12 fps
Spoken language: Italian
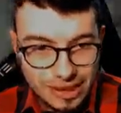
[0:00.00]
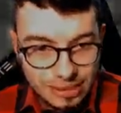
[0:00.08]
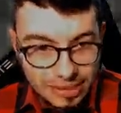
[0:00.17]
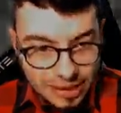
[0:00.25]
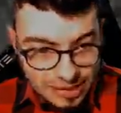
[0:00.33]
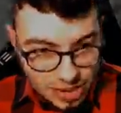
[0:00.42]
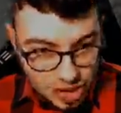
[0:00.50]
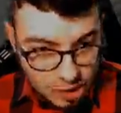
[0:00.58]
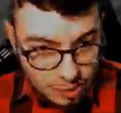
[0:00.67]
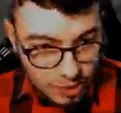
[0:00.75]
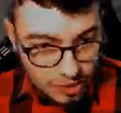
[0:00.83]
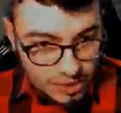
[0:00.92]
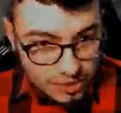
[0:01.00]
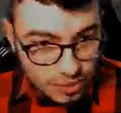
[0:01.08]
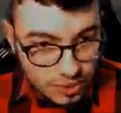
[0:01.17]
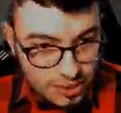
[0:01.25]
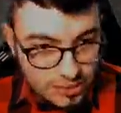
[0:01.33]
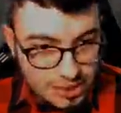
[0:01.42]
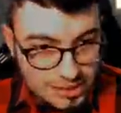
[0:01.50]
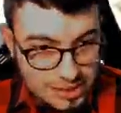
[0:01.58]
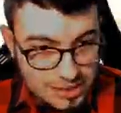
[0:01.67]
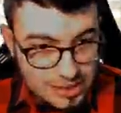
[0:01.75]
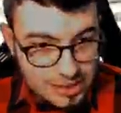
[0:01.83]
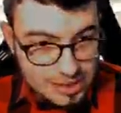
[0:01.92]
Perché se i checkpoint sono a destra
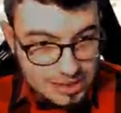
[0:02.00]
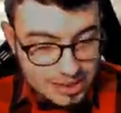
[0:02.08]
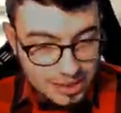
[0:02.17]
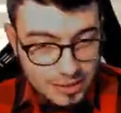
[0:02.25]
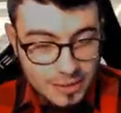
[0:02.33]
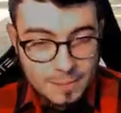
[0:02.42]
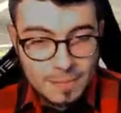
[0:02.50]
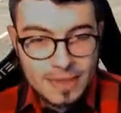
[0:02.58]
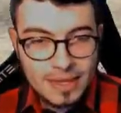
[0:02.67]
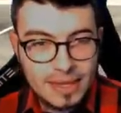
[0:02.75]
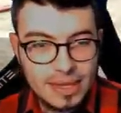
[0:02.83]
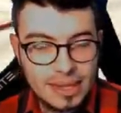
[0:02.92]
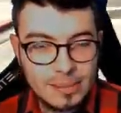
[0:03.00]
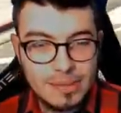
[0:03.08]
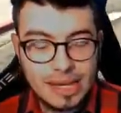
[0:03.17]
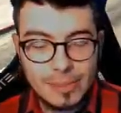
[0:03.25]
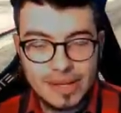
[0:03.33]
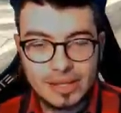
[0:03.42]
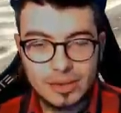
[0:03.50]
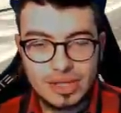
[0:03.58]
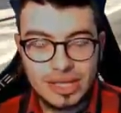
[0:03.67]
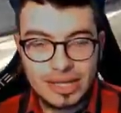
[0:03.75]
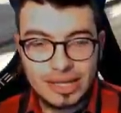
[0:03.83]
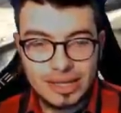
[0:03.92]
e a sinistra, me la prendo
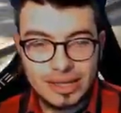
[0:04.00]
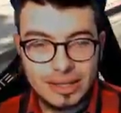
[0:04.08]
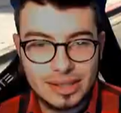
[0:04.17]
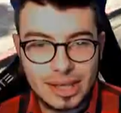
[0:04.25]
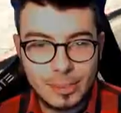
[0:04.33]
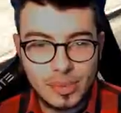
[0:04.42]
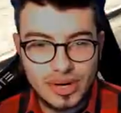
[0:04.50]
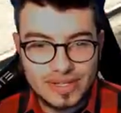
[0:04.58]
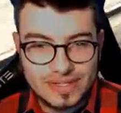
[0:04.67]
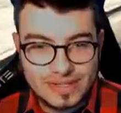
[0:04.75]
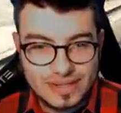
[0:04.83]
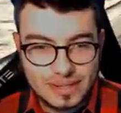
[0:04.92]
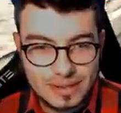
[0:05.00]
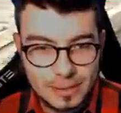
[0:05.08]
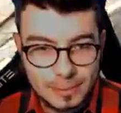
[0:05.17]
nel eh, Capranzi.